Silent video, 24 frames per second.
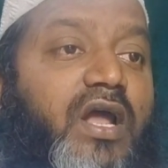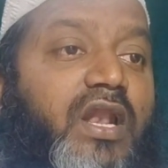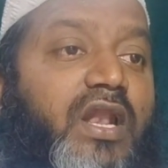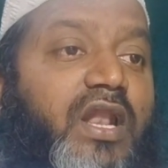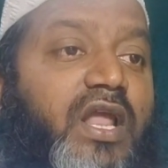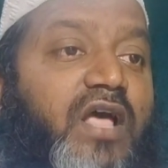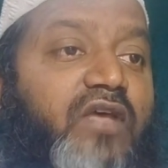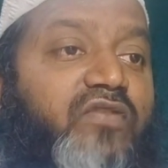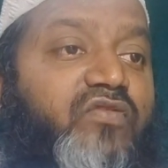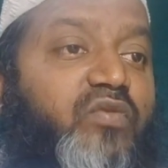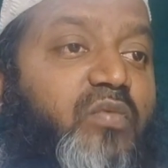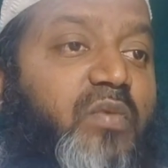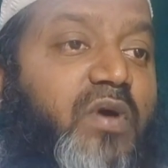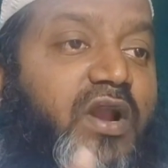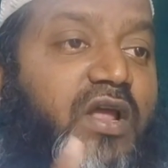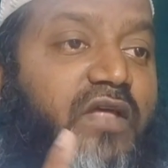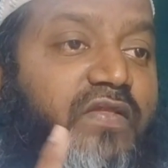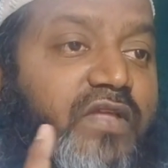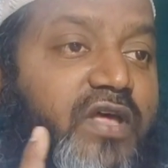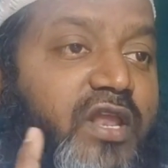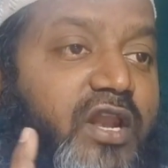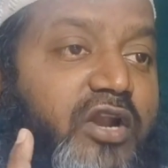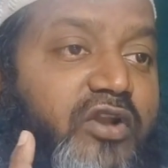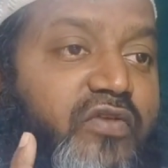అల్లా
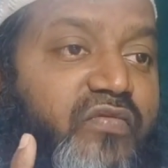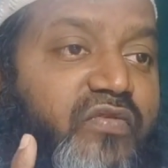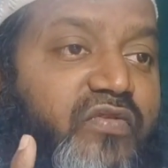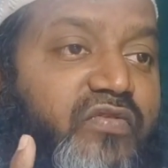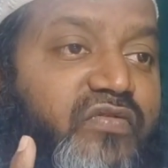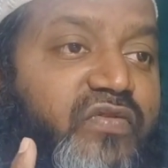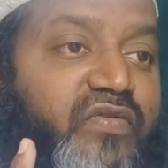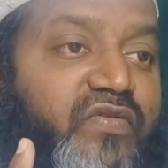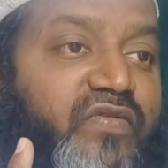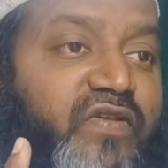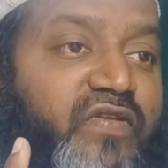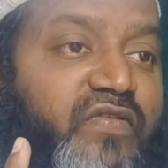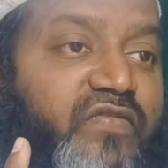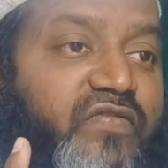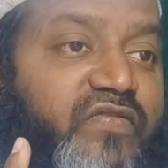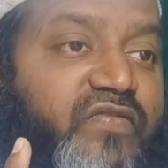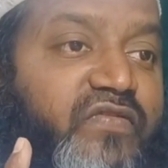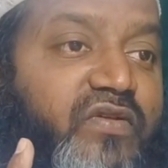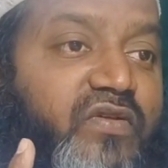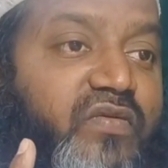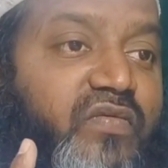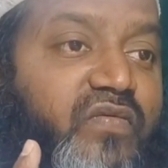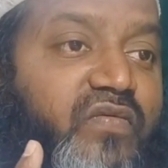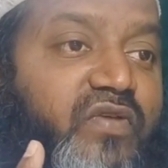సుబానతాలను విశ్వసించ
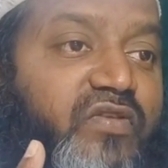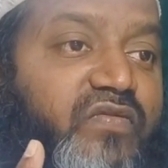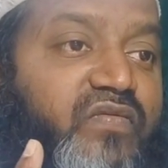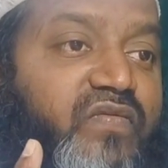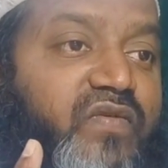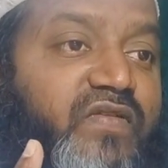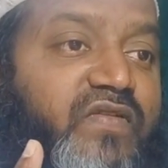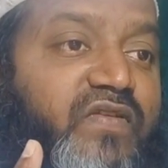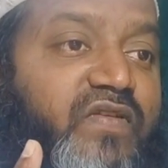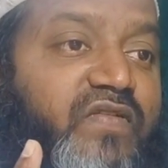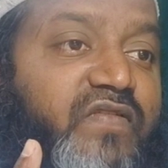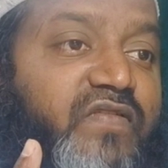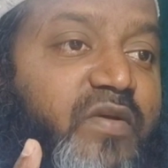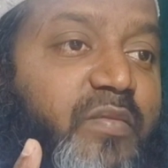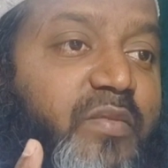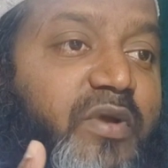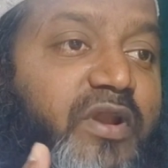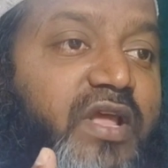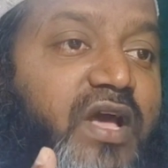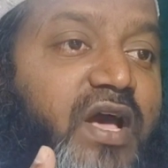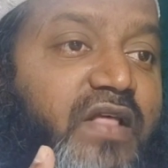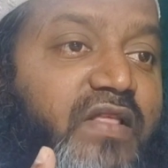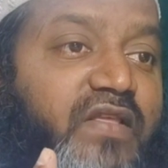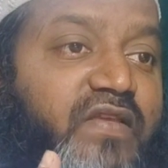
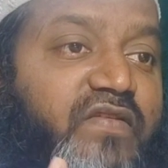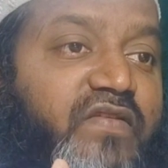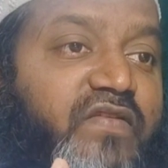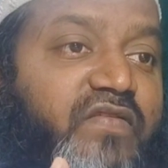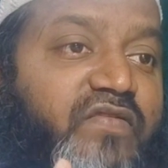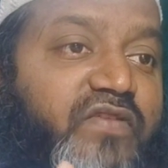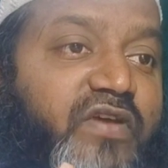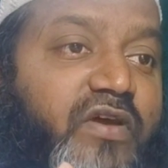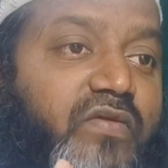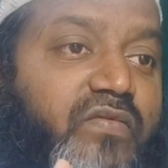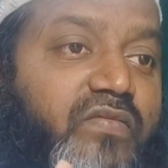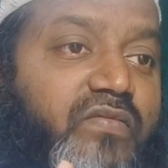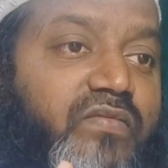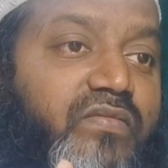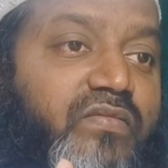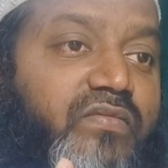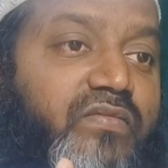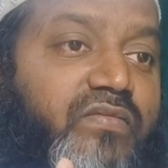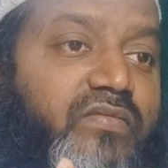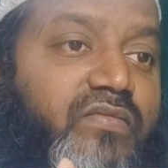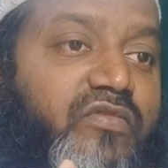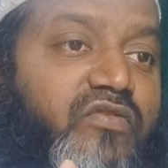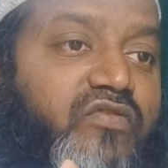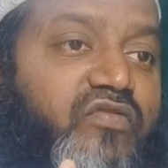విశ్వసించమని ఆదేశించారు
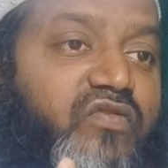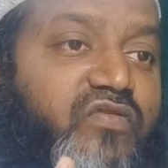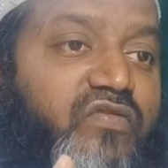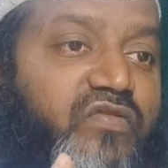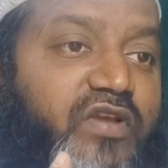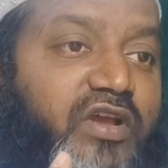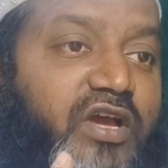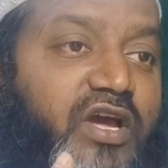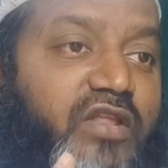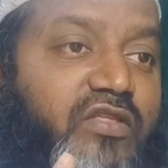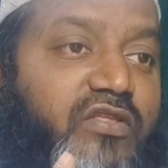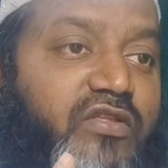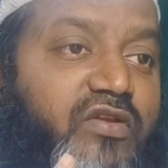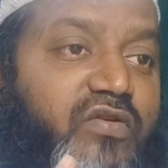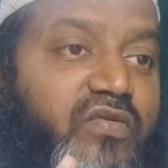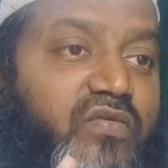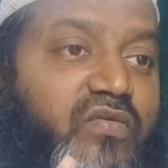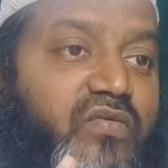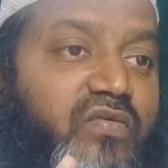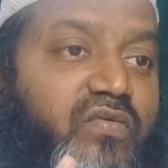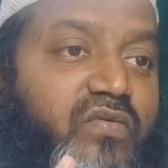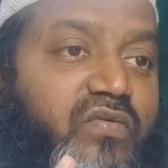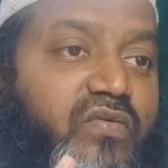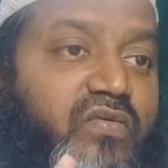
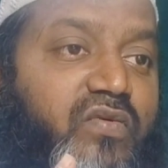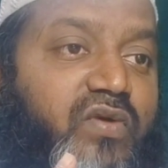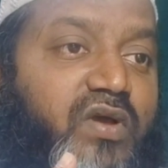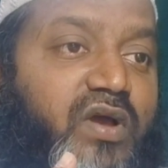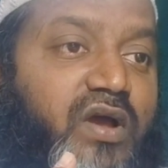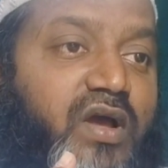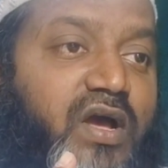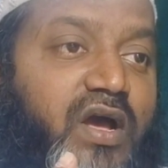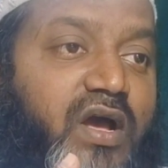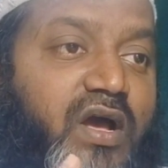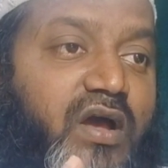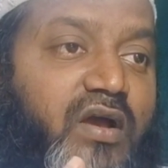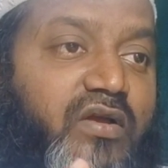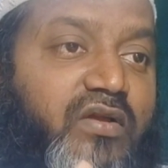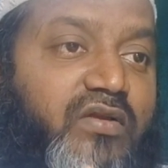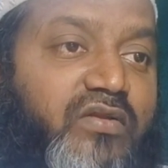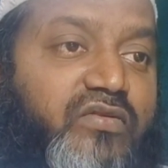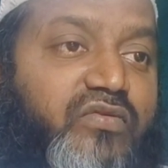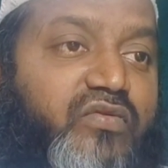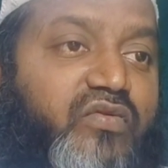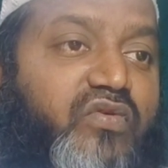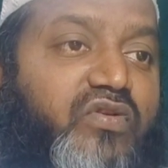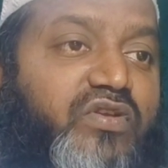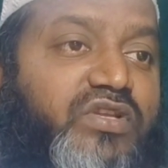సృష్టికర్తను
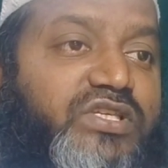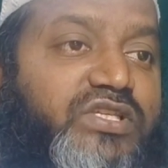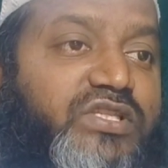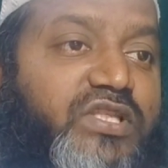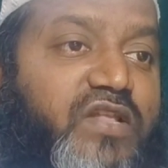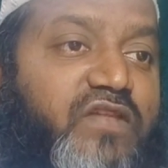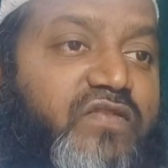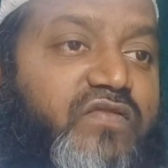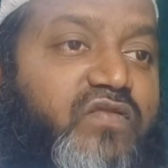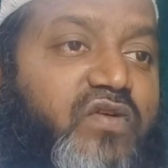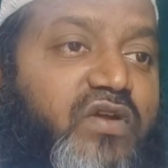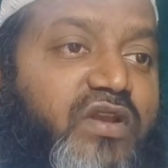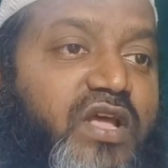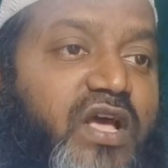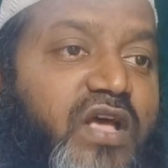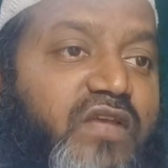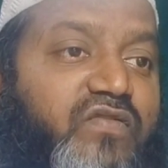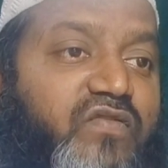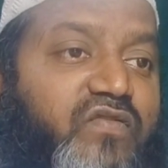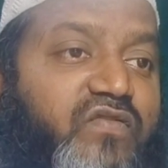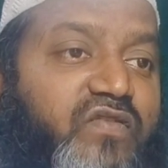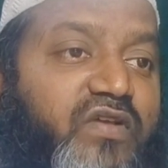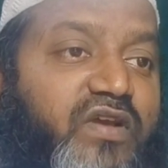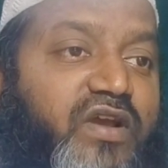గురించి తెలుసుకొని
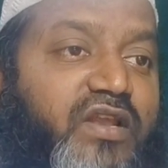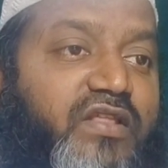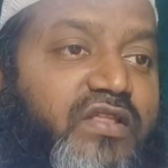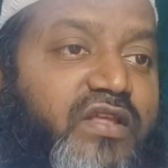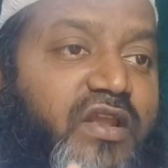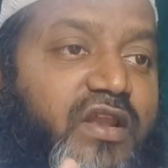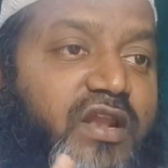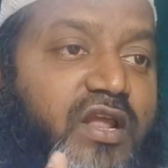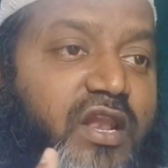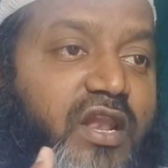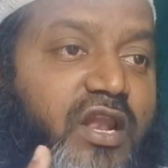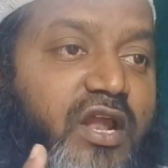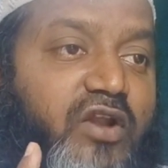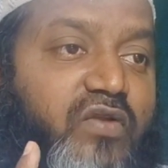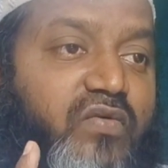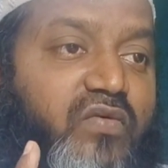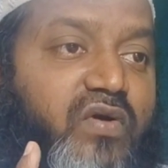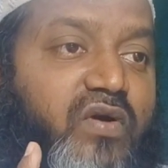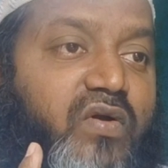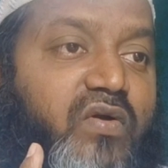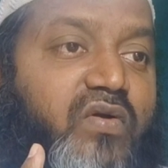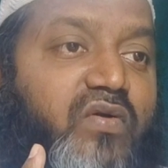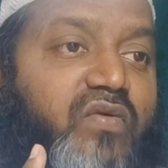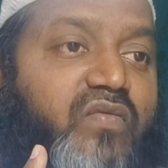ఆ సృష్టికర్త
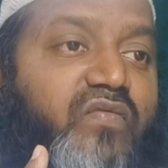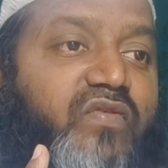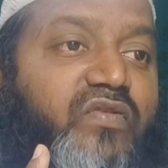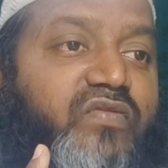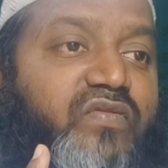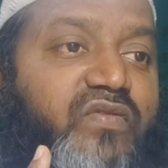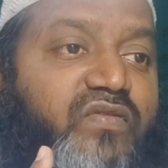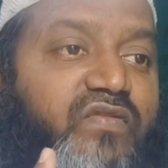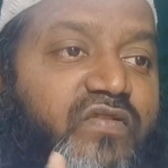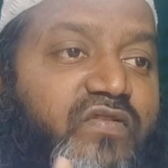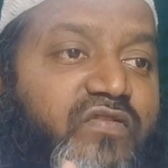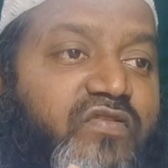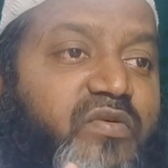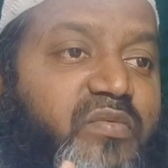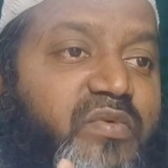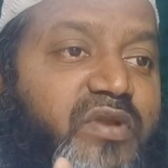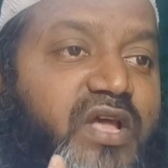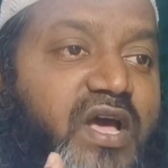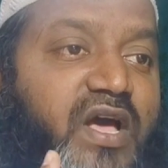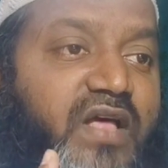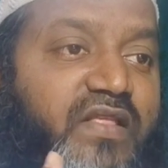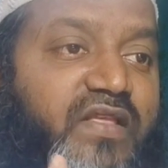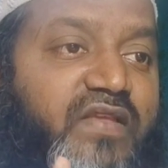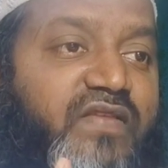నల్లాను
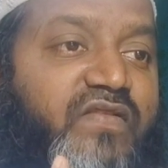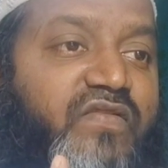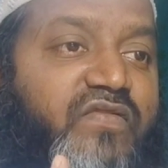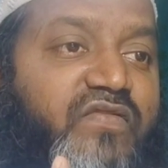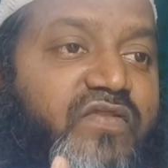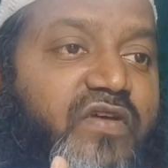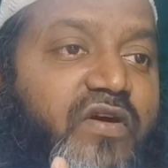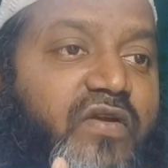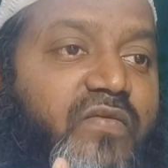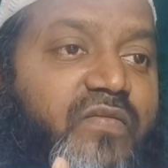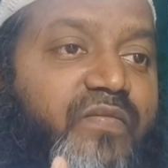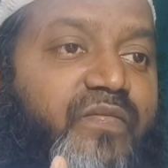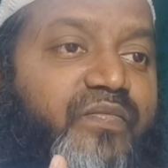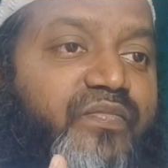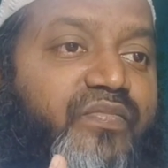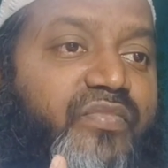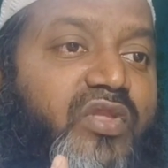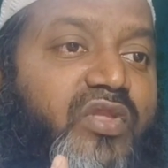విశ్వసించమని ఆదేశించారు